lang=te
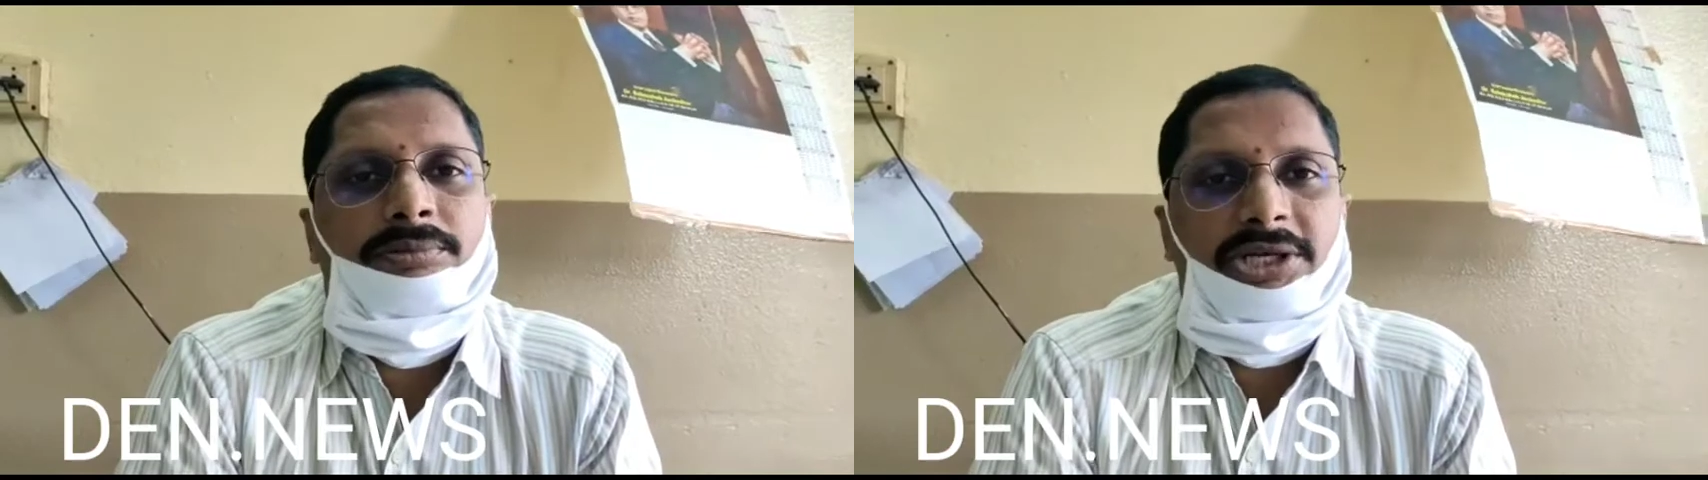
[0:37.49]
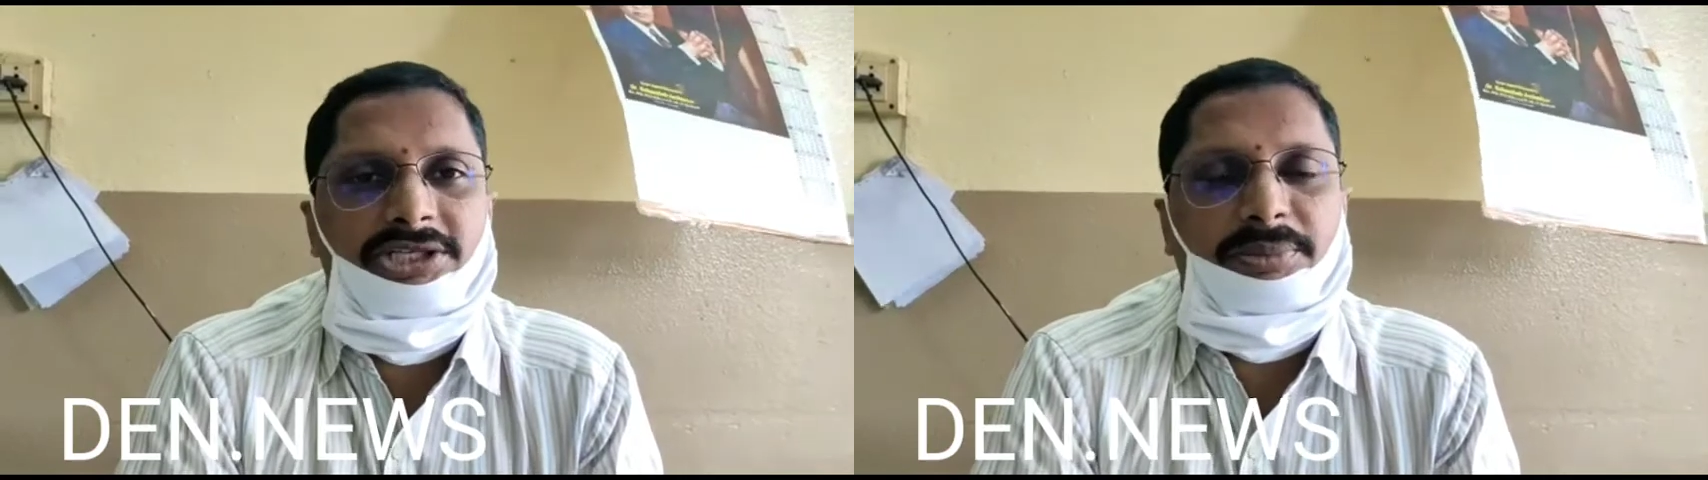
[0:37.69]

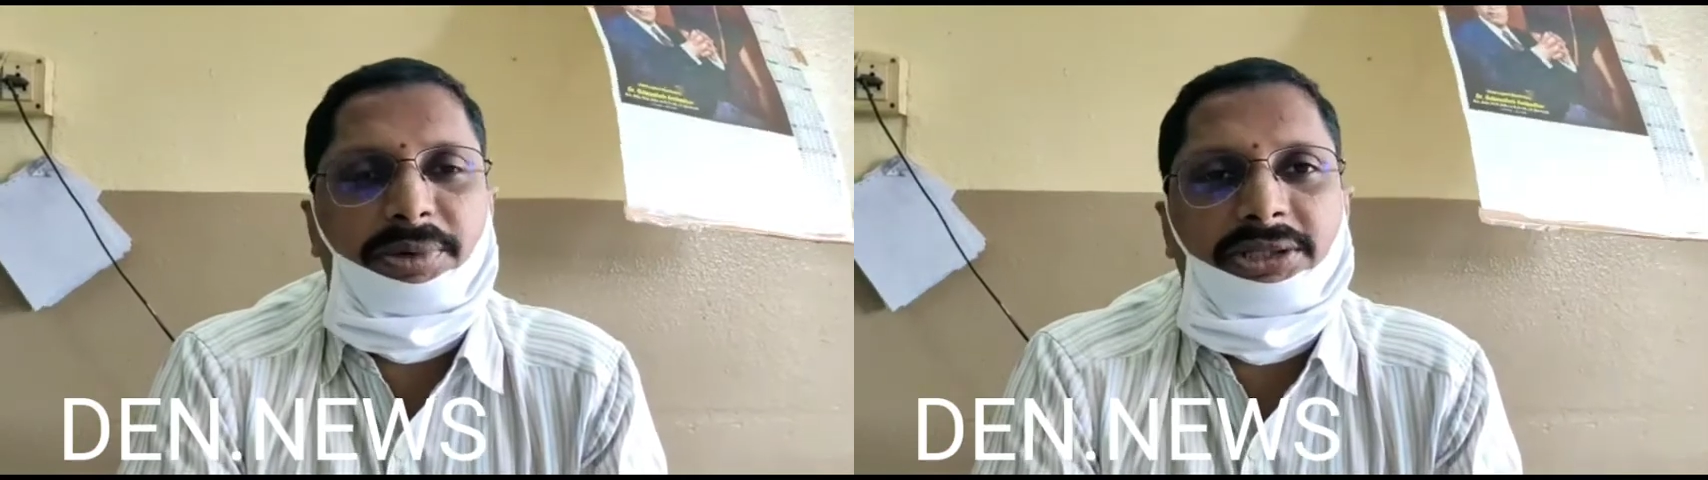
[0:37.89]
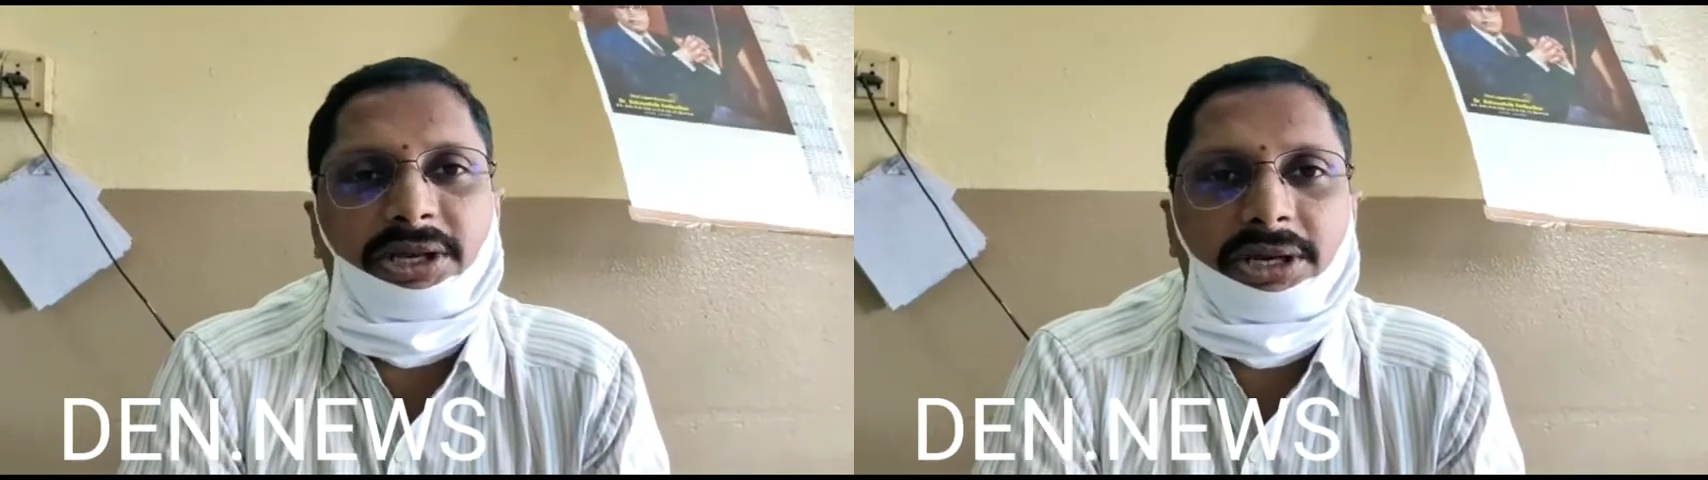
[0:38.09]
పరిసర
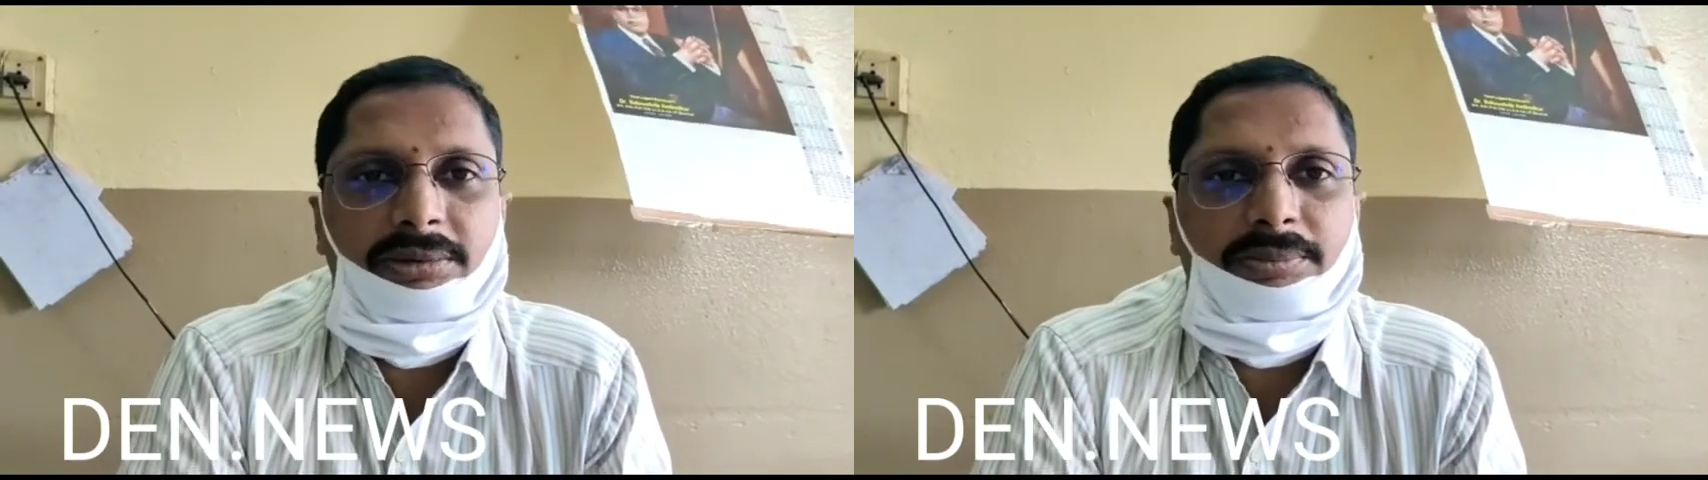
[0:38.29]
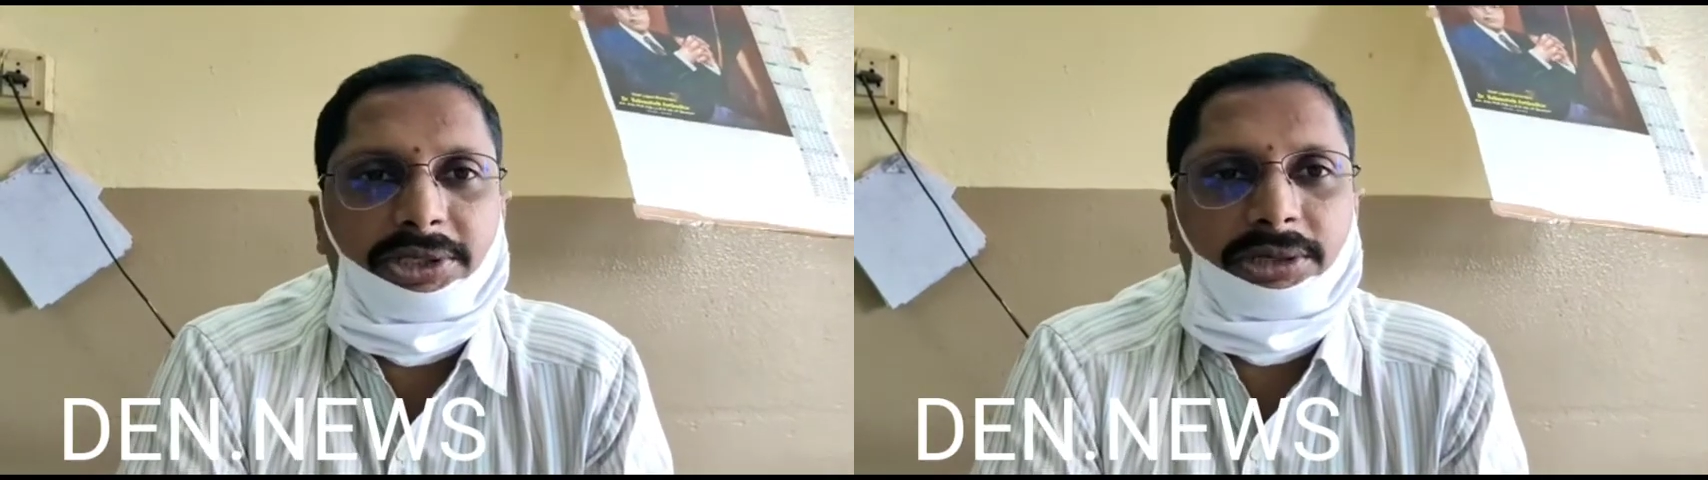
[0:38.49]
ప్రాంతాల
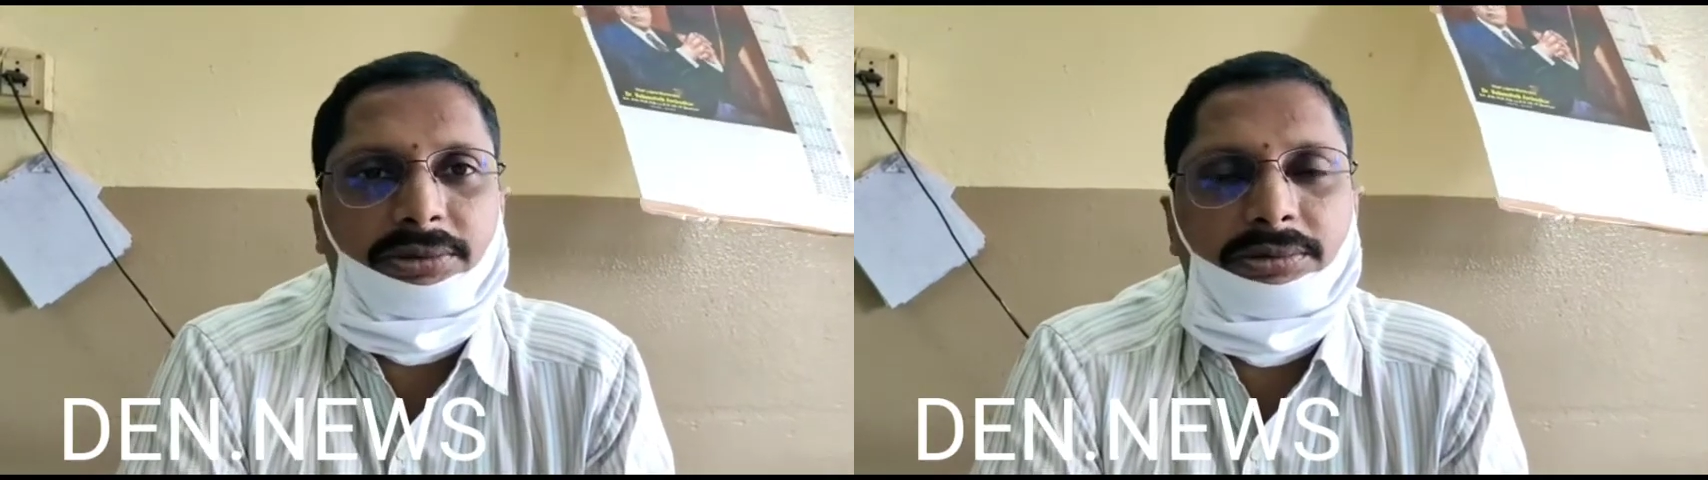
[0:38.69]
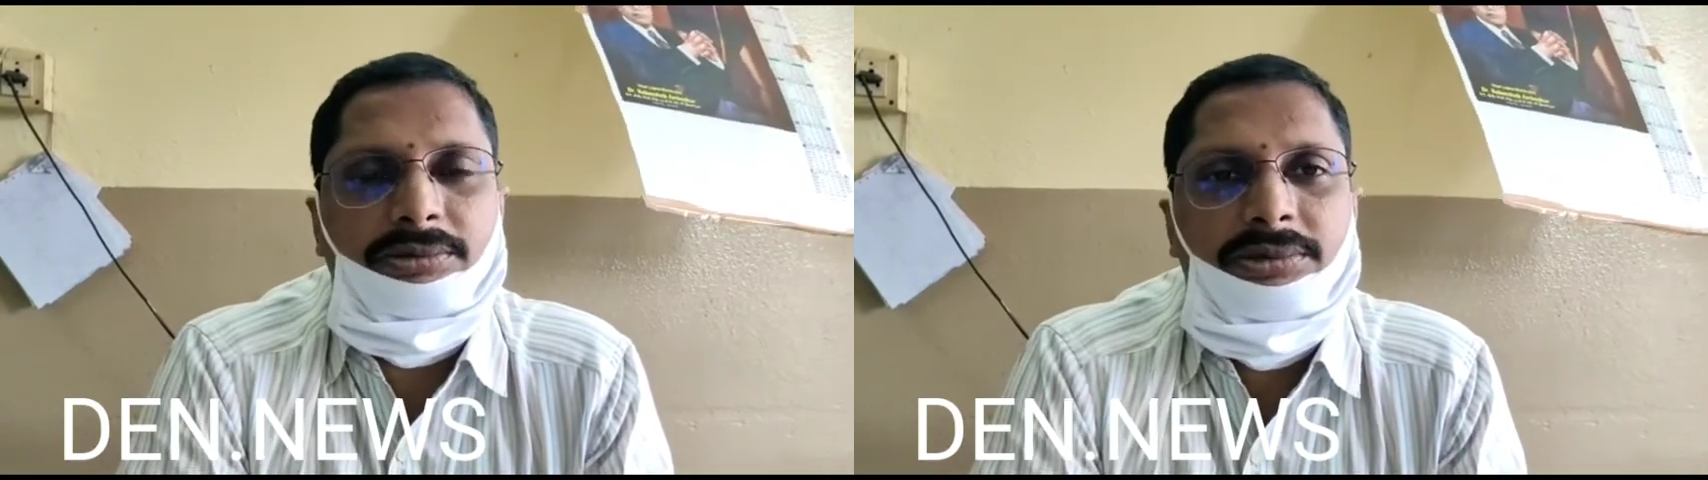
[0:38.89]
ప్రజలకు